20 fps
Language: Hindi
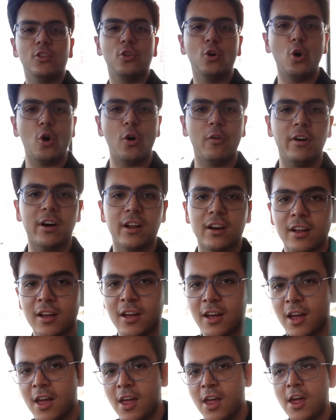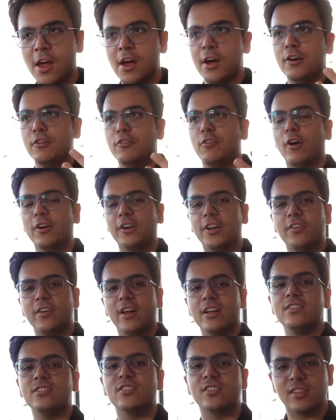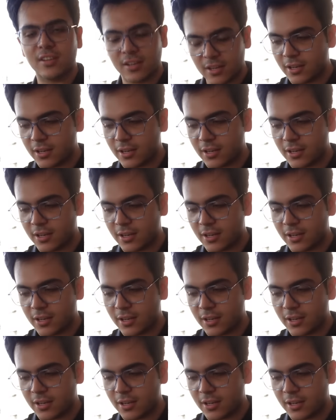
दो ओवर फोर्टी रन